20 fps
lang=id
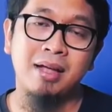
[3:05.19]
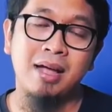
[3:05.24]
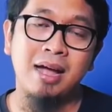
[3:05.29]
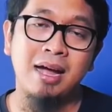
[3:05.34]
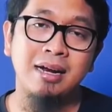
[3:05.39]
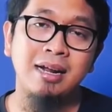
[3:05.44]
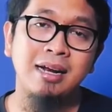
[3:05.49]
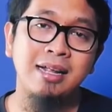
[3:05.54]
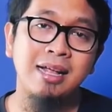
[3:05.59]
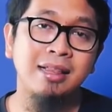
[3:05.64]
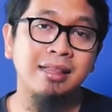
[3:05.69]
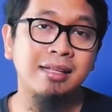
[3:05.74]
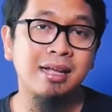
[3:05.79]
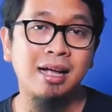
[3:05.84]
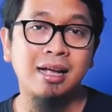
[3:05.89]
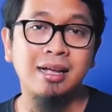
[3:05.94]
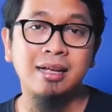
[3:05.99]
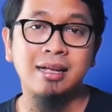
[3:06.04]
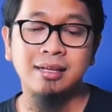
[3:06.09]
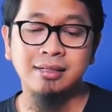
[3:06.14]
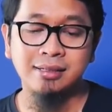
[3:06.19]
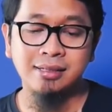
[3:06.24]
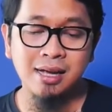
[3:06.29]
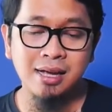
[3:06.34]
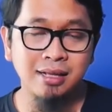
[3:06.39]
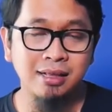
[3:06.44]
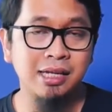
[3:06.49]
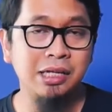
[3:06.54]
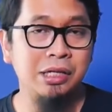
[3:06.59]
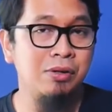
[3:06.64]
Anda lihat gak?
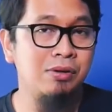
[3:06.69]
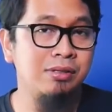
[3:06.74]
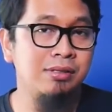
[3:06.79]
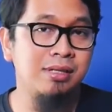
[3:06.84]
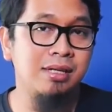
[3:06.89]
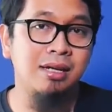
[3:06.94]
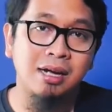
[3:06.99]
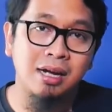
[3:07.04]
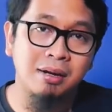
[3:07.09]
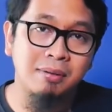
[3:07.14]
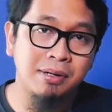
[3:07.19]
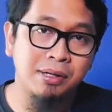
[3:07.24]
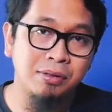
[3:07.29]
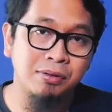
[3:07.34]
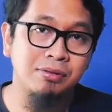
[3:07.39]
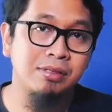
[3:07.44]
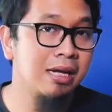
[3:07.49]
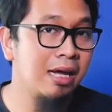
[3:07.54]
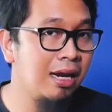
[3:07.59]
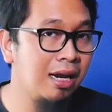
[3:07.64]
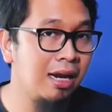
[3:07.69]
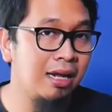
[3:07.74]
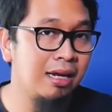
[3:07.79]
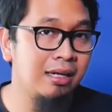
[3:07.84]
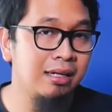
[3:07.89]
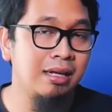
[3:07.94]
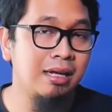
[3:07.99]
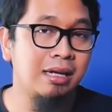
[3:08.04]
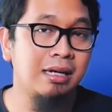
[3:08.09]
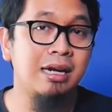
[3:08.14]
Saya TikTok saya nggak begitu
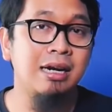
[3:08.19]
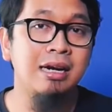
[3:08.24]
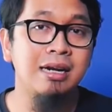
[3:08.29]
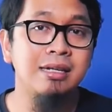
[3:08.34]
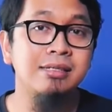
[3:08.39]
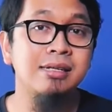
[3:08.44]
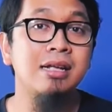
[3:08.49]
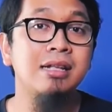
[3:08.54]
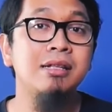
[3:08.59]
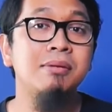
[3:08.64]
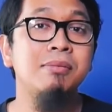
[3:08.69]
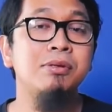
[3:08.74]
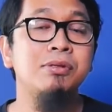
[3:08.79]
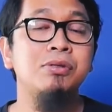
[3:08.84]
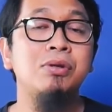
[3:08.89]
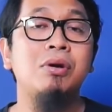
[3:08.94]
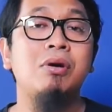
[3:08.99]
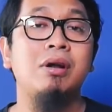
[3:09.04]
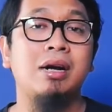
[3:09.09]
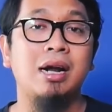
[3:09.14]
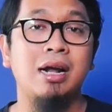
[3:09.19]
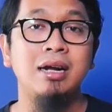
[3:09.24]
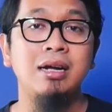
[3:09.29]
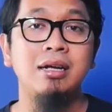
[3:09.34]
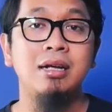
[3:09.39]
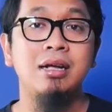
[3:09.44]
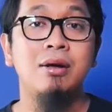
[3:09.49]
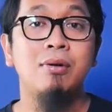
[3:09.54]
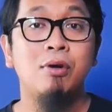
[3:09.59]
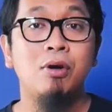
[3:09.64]
jalan ya, karena saya termasuk
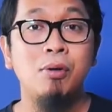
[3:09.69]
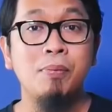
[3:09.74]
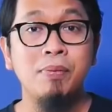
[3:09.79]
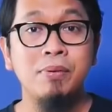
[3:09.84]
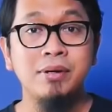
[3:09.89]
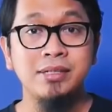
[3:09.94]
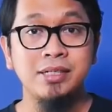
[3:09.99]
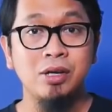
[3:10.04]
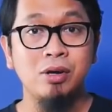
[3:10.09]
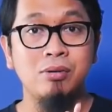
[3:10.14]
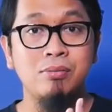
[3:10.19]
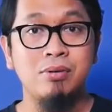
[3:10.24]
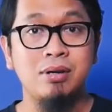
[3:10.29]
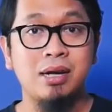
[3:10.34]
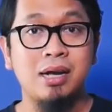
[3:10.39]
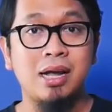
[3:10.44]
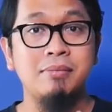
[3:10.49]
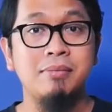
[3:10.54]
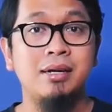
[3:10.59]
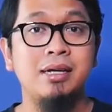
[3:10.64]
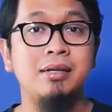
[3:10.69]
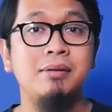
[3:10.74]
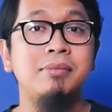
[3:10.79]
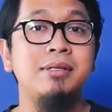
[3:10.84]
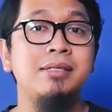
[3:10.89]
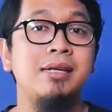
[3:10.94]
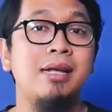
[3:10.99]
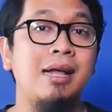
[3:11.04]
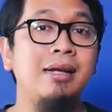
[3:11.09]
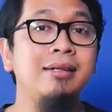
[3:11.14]
orang, walaupun saya ngomong kayak begini
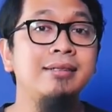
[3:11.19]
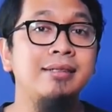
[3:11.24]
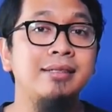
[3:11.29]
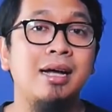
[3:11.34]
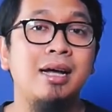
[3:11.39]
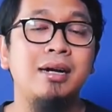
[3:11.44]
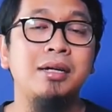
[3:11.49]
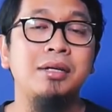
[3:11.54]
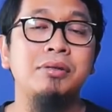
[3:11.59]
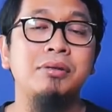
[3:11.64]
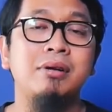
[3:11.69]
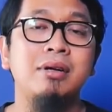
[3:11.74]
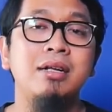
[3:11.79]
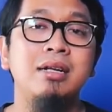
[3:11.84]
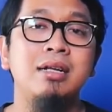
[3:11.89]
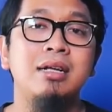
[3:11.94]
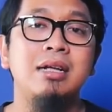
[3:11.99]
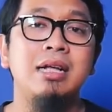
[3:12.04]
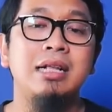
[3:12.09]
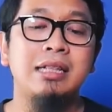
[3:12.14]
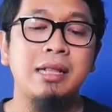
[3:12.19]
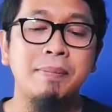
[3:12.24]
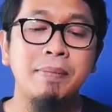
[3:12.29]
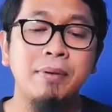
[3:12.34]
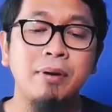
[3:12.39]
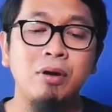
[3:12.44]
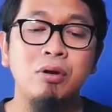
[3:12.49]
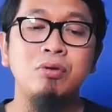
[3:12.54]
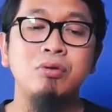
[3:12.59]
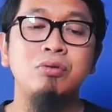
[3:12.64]
bisa lancar gitu kan,
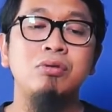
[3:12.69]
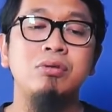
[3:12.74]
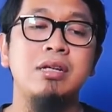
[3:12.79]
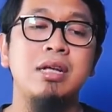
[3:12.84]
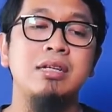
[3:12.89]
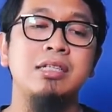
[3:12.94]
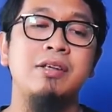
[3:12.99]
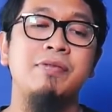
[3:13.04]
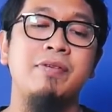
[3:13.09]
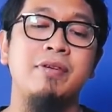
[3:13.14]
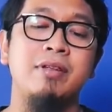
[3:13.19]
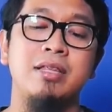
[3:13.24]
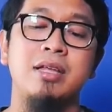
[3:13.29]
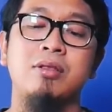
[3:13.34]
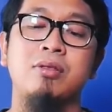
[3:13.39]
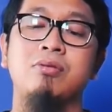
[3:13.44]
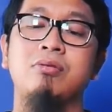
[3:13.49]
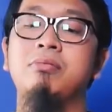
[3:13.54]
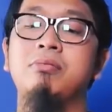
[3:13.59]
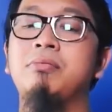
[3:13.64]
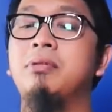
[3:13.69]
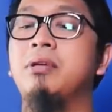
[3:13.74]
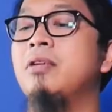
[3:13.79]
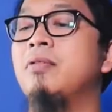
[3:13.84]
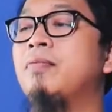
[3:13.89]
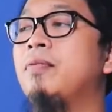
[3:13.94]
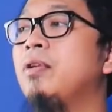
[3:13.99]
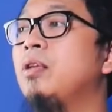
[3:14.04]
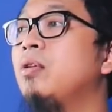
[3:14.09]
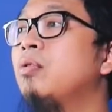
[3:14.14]
tapi kalau untuk yang sifatnya tuh
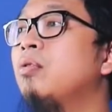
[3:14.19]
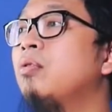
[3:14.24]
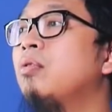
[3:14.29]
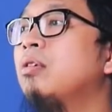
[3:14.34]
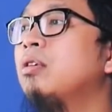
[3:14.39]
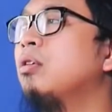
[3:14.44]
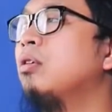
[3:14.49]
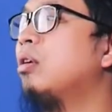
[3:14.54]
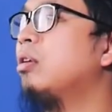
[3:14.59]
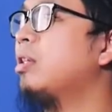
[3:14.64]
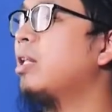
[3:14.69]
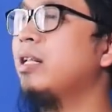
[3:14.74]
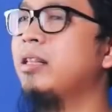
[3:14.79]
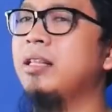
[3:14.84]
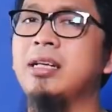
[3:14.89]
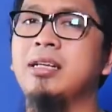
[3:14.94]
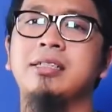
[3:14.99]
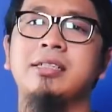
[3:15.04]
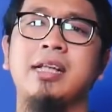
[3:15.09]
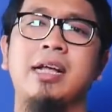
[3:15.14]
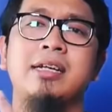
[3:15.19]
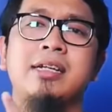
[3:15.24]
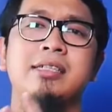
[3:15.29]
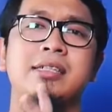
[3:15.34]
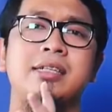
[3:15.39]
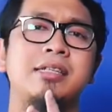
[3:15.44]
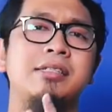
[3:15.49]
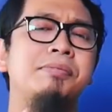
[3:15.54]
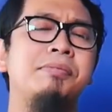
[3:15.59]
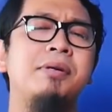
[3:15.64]
bikin video tek
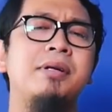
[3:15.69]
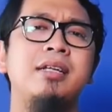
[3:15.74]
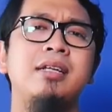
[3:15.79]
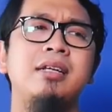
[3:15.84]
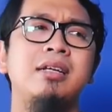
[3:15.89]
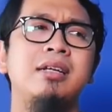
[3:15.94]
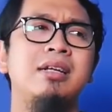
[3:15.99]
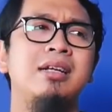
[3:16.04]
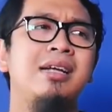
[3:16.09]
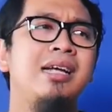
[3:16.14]
teknis teknis begini,